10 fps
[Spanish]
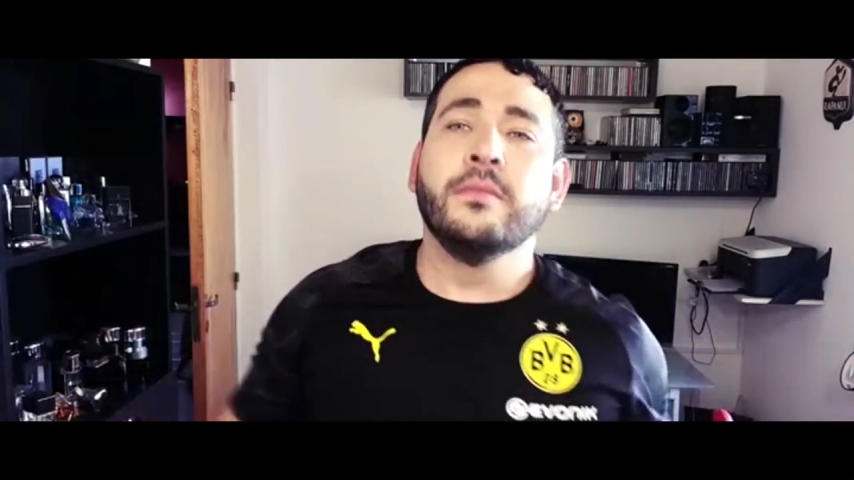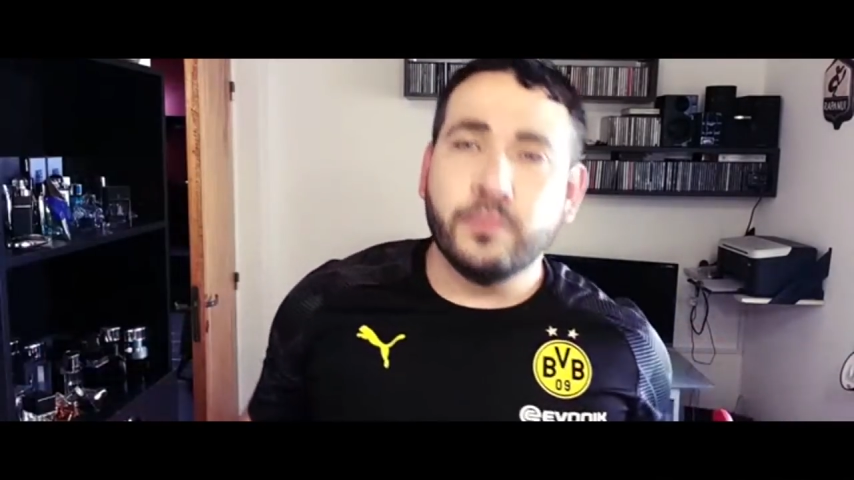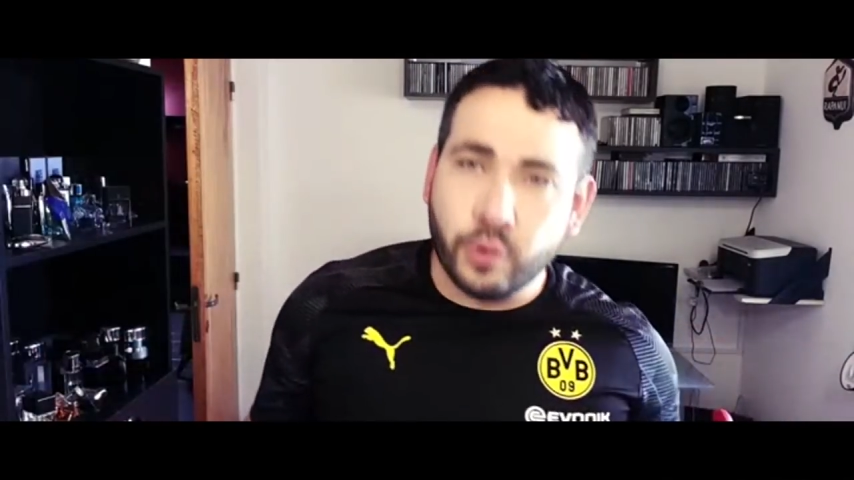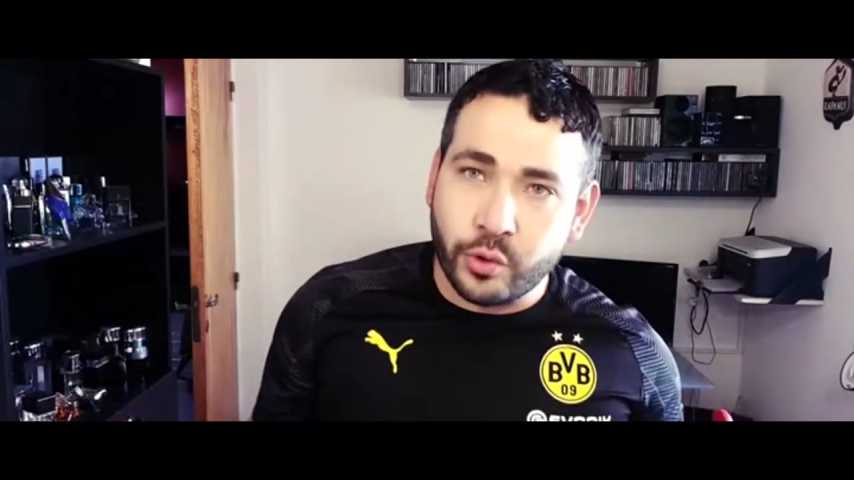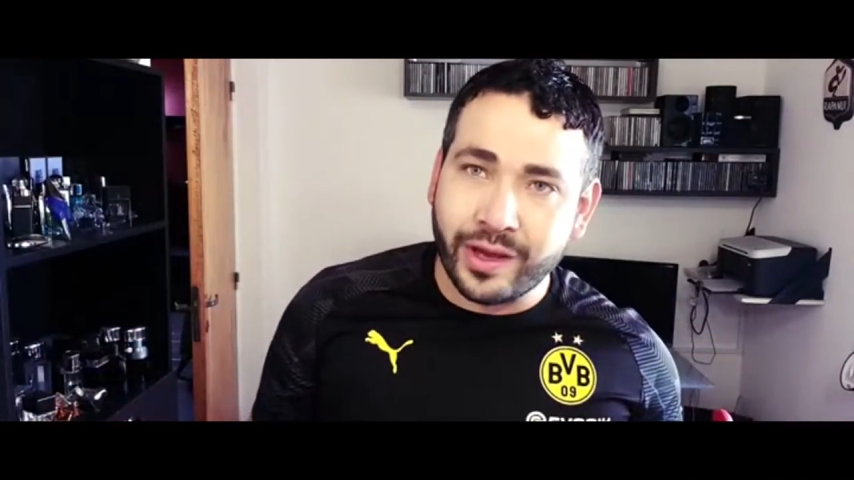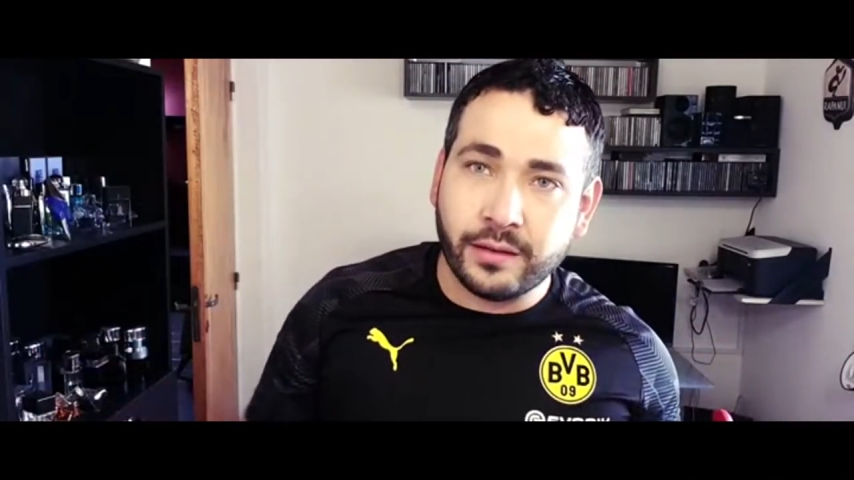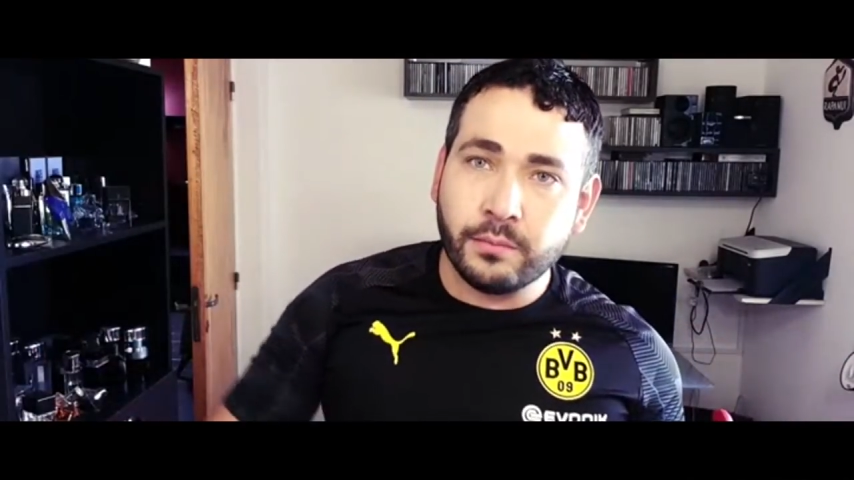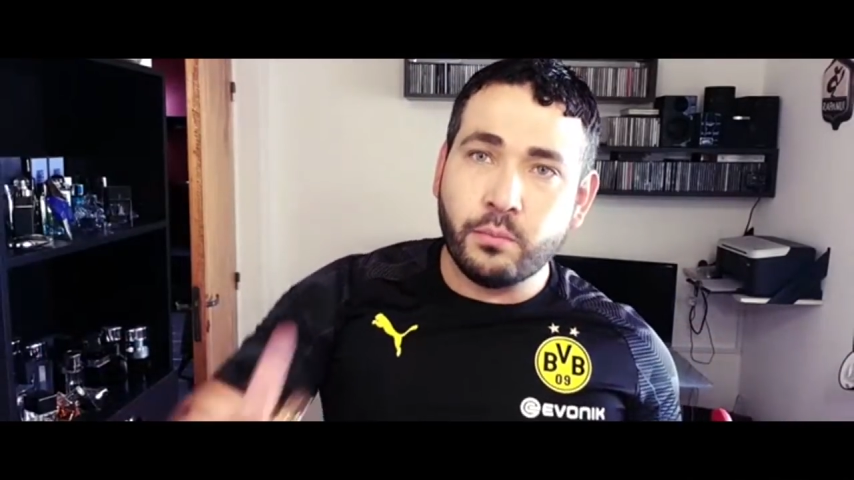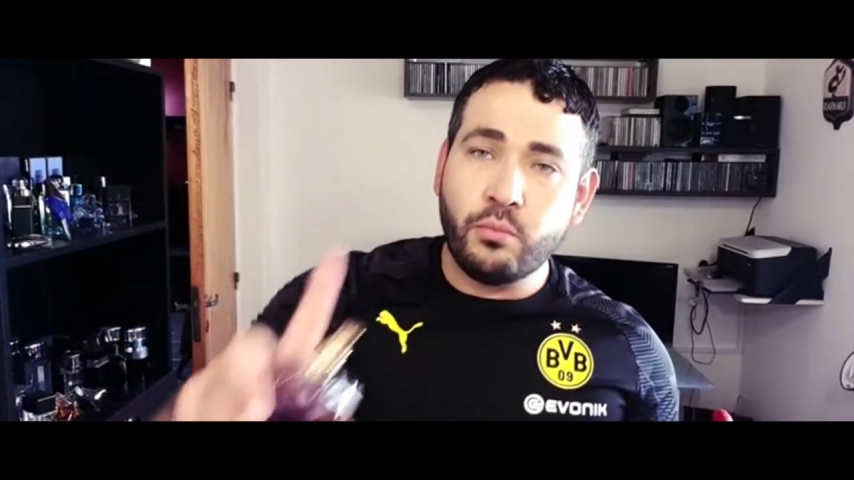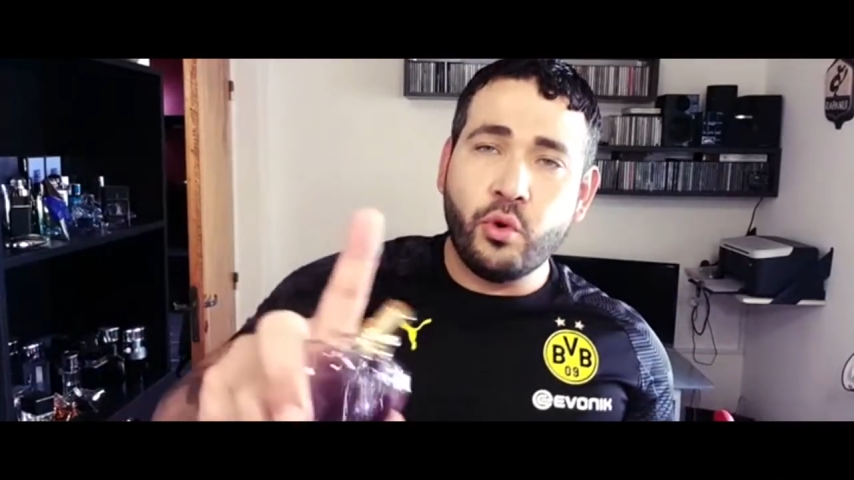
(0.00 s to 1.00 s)
Muy bien.
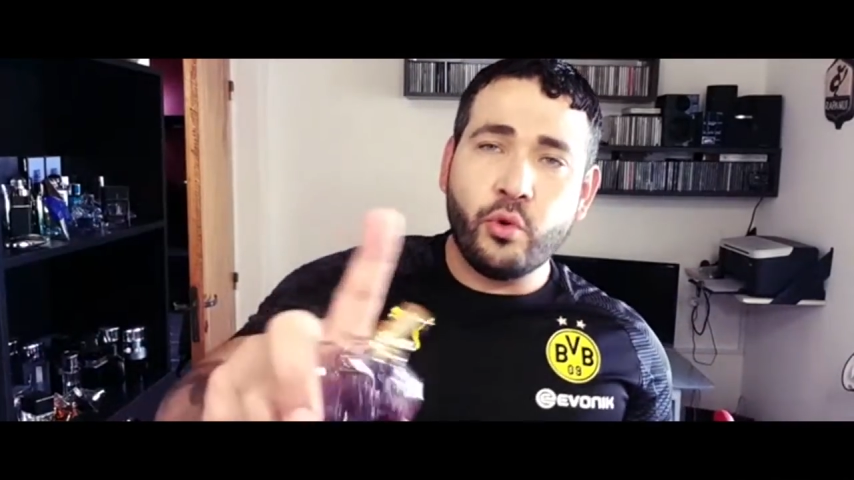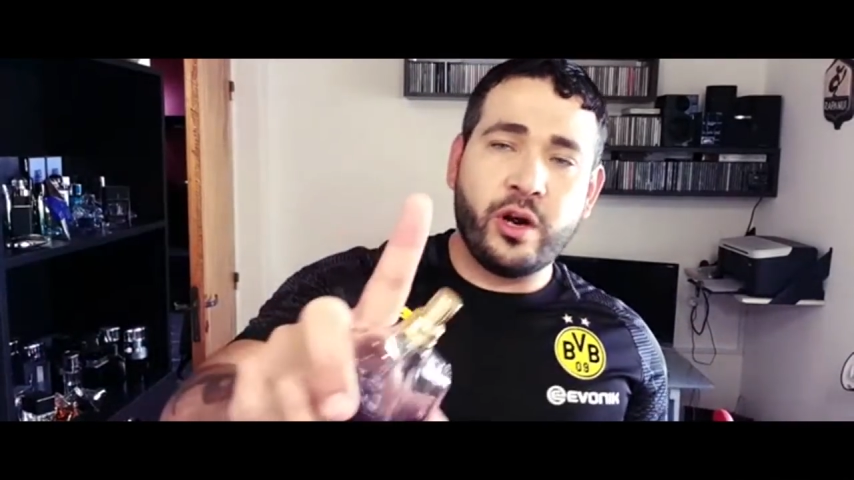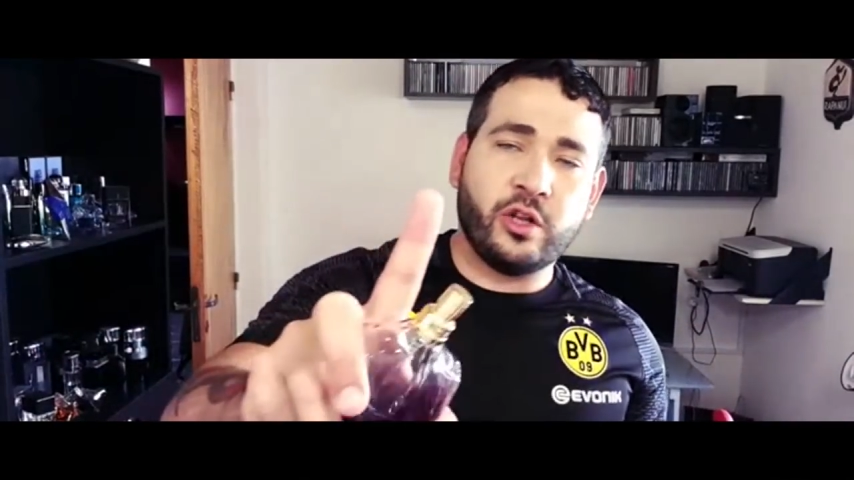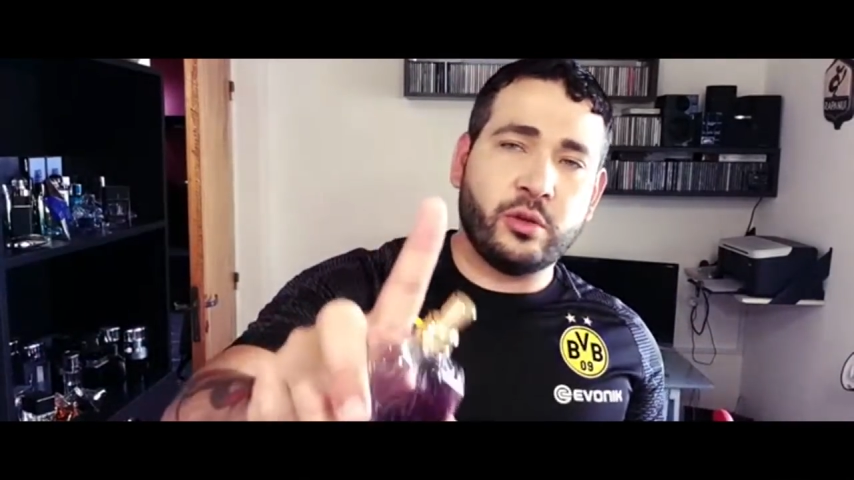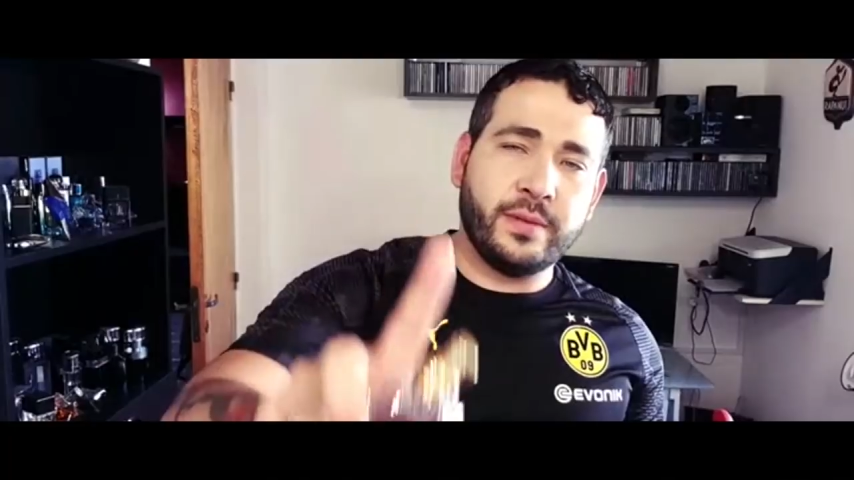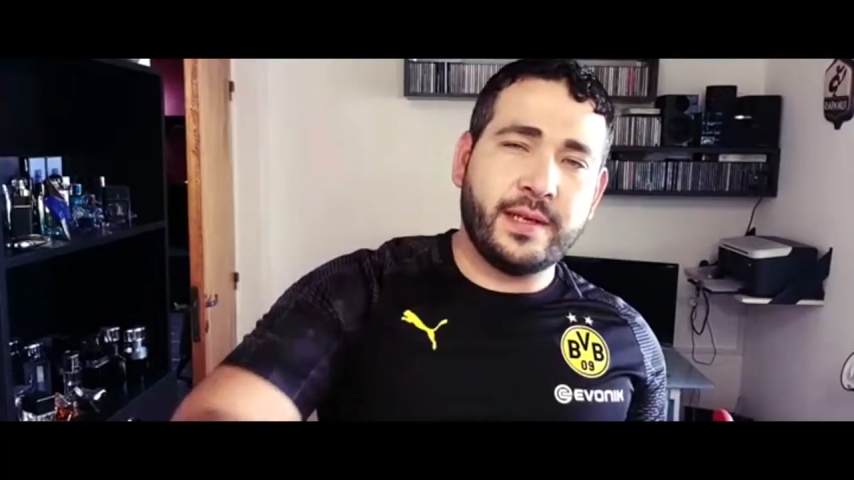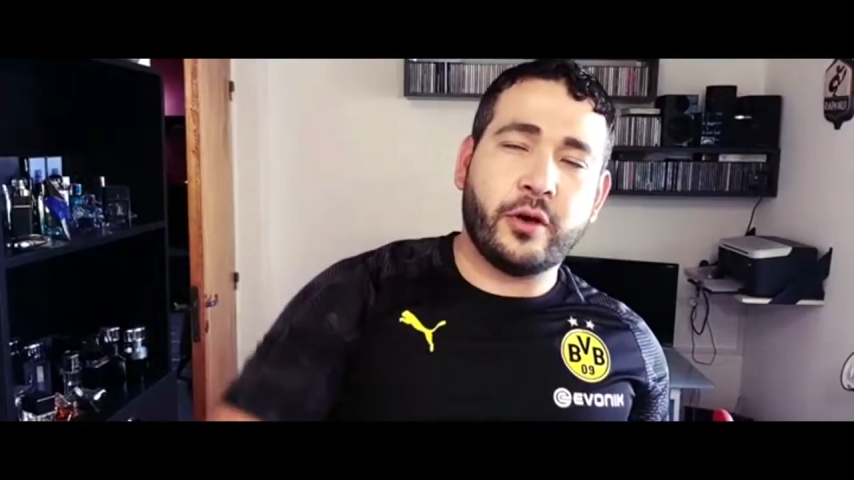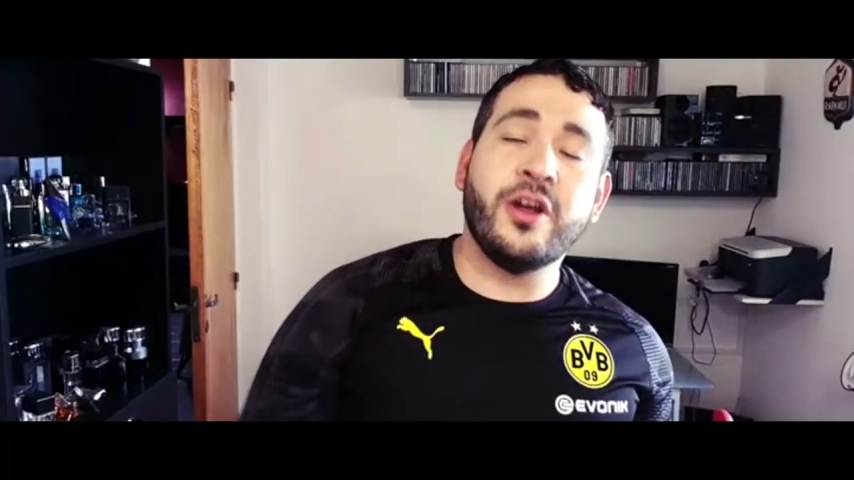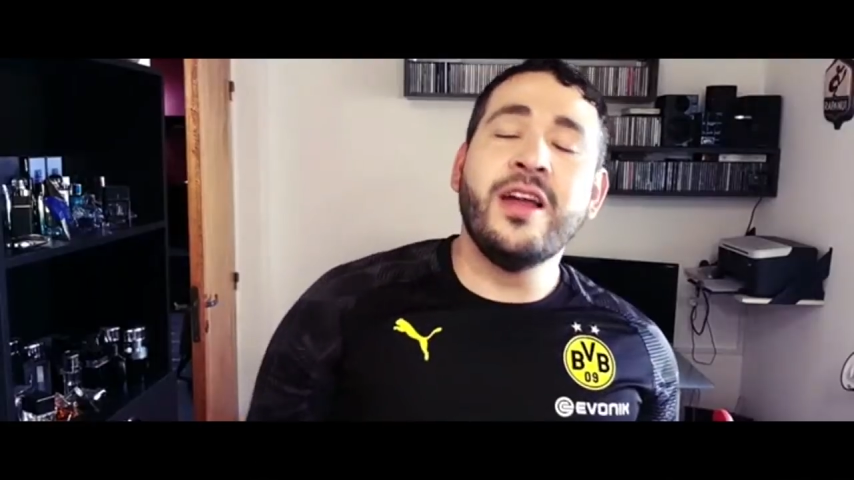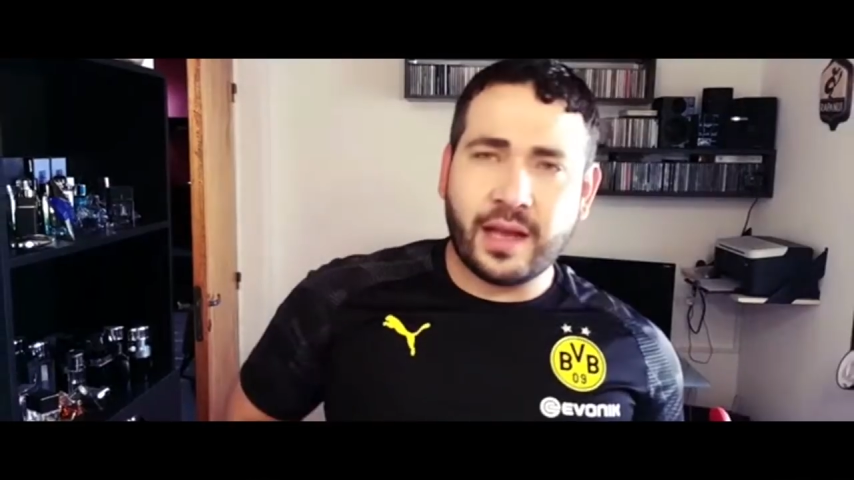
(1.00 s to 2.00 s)
Muy buen atomizador.